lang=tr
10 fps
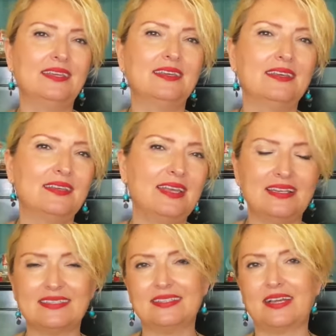e,
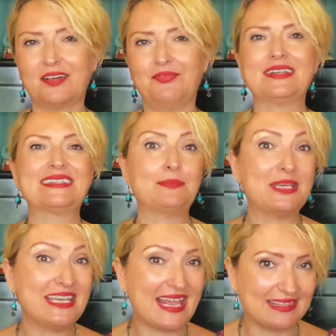en azından kafanızda
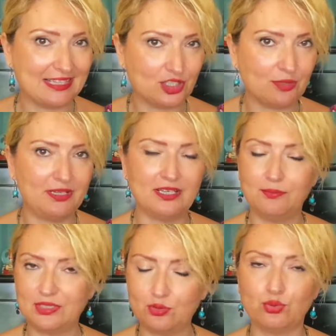bir
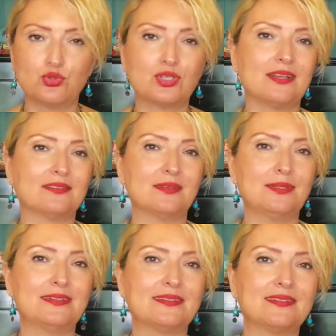netleşebilir, bir
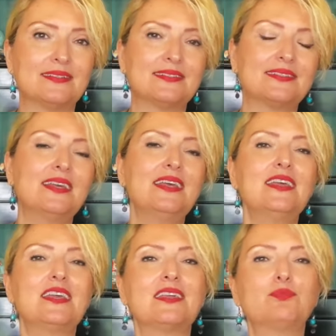sonuçlandırabilirsiniz.
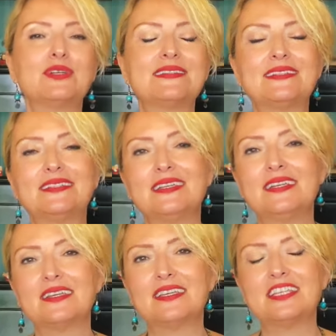E, burası
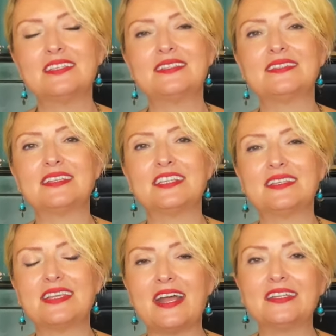ki, sizin
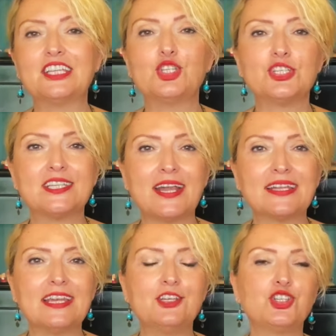kendi
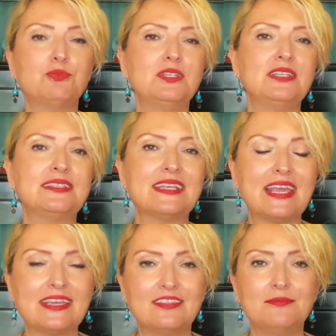kişisel gelişiminiz,
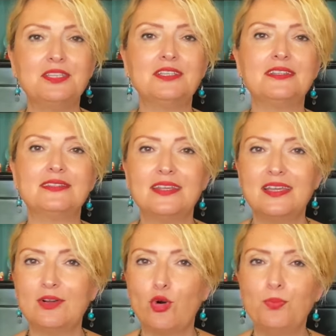eğitiminiz,
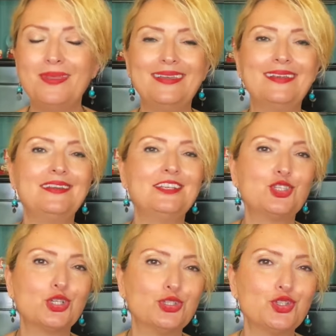
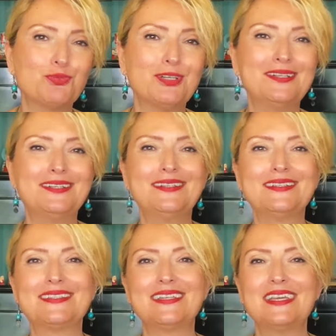hobileriniz,
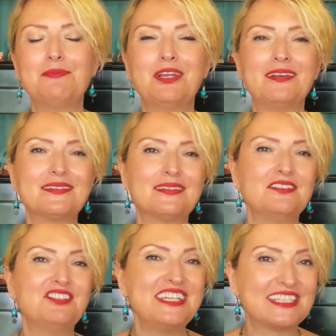çalışmalarınız, biraz
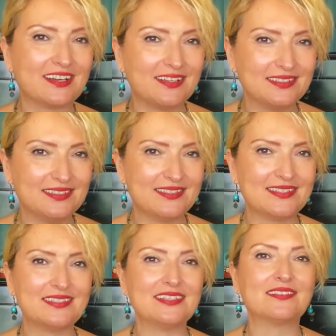risk
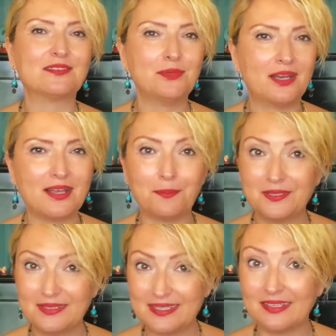aldığınız, yatırımlar
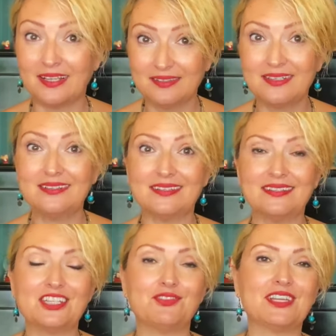yaptığınız alanları da
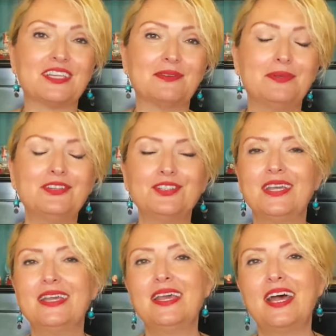teşvik edebilir.
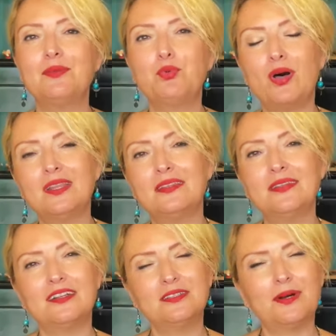Hani bu
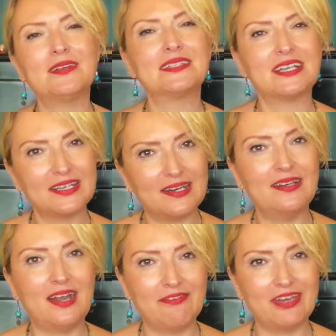alanlarda bazı
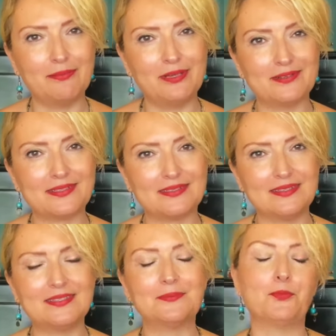kararlar
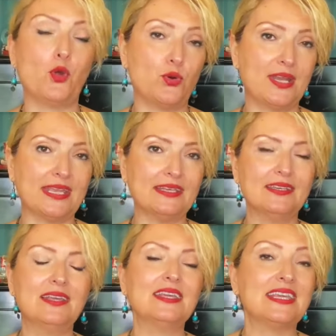verebilirsiniz. Örneğin
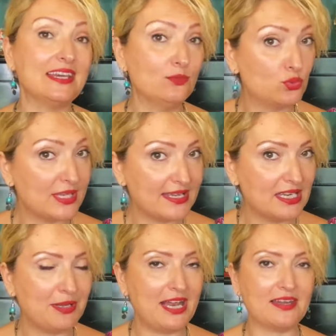yeni
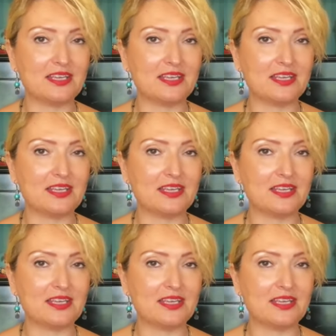düzenlemeler